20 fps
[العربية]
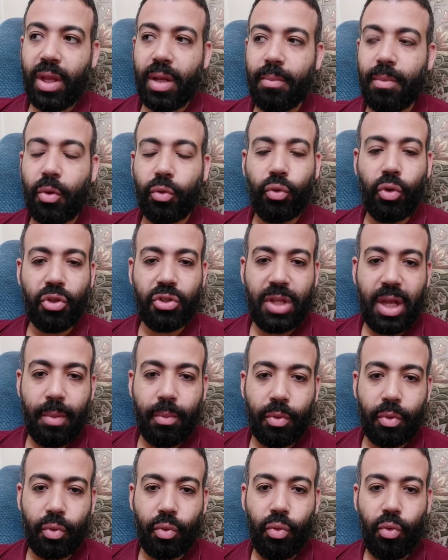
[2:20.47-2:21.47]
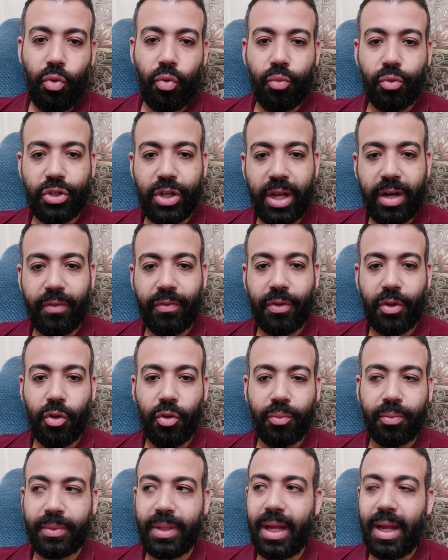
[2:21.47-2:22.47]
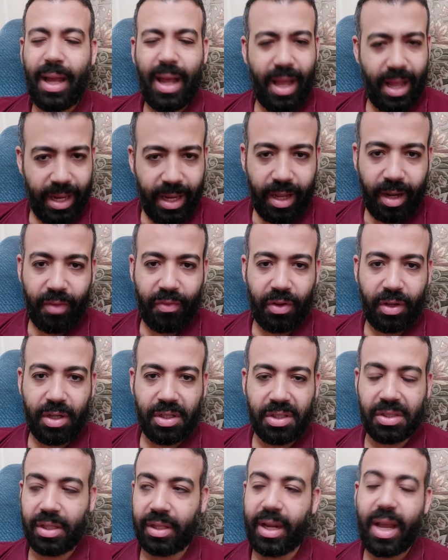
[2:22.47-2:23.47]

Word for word: الموضوع صعب رجوعه ومش عارف ايه وبتاع هنعرف القصه